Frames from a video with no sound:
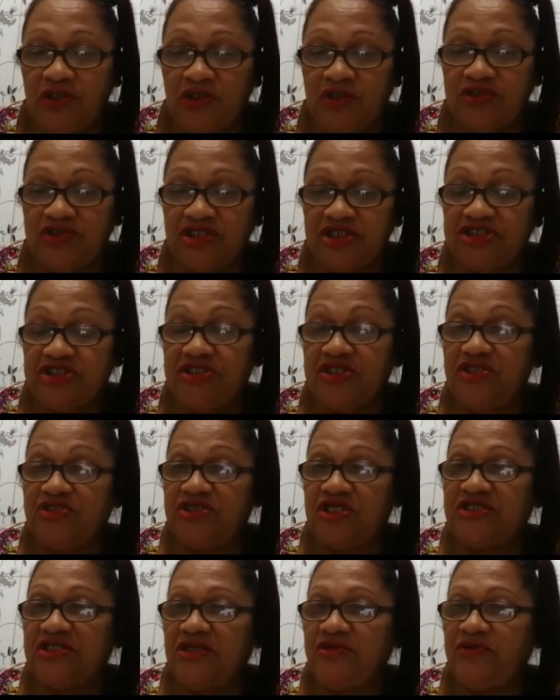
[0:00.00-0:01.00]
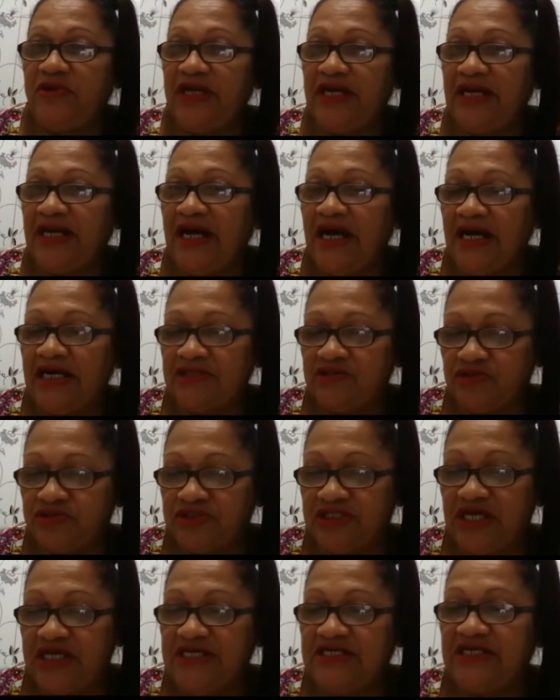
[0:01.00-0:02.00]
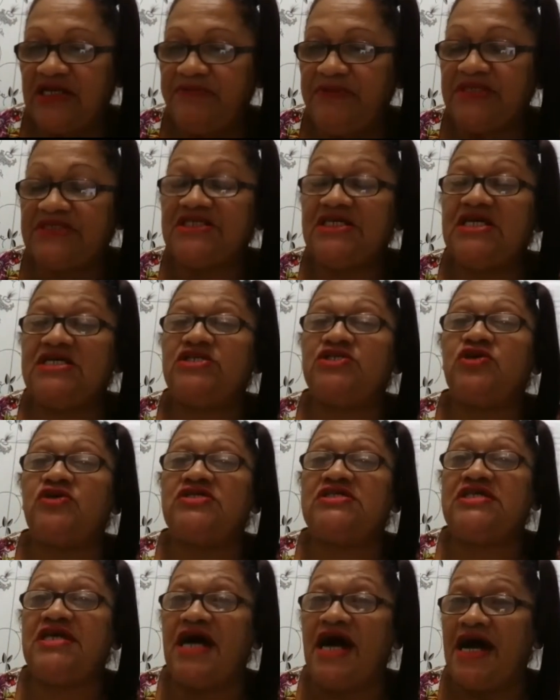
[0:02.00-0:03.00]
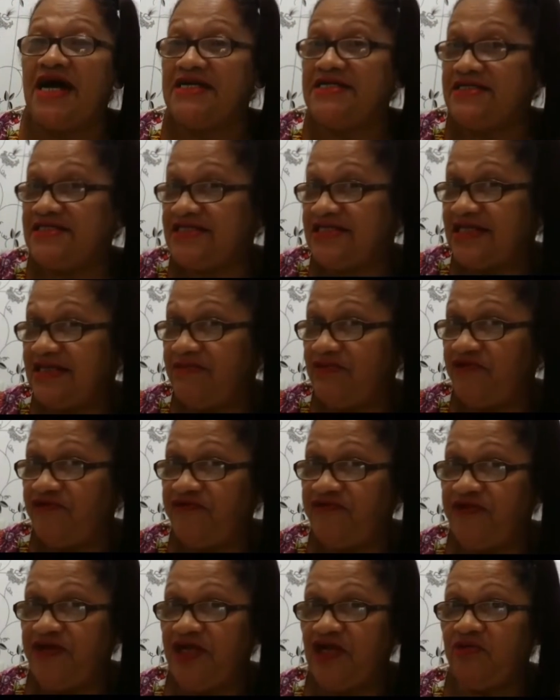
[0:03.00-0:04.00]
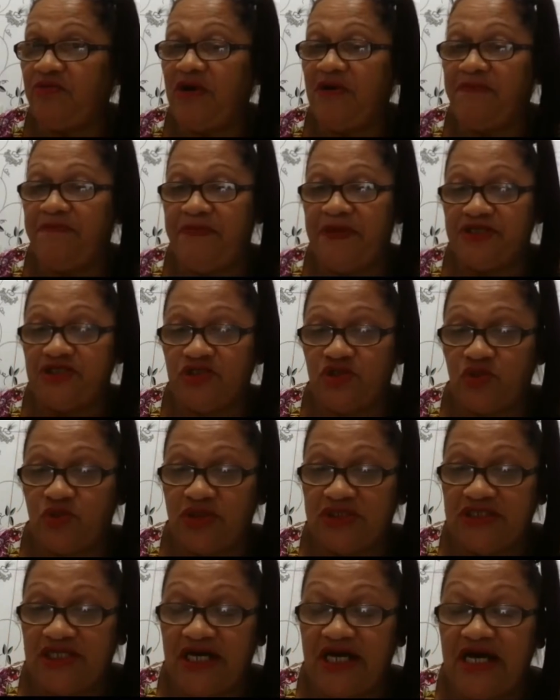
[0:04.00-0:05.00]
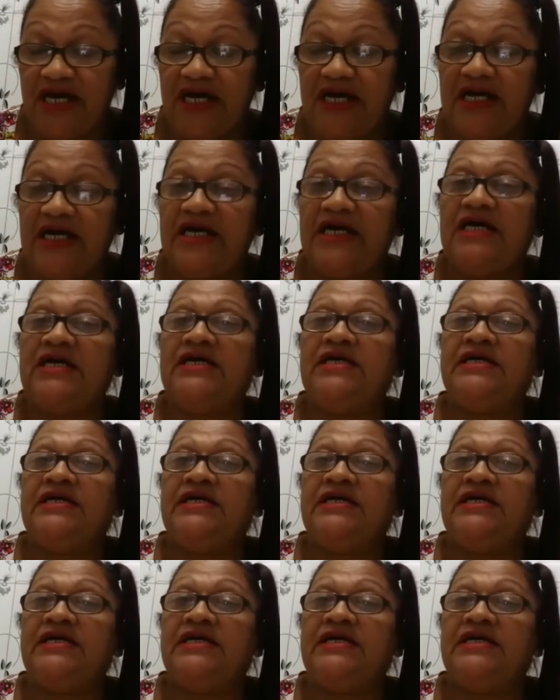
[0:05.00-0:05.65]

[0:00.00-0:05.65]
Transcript: já, já tenho relatos aí nas minhas redes sociais que meu filho é uma pessoa da,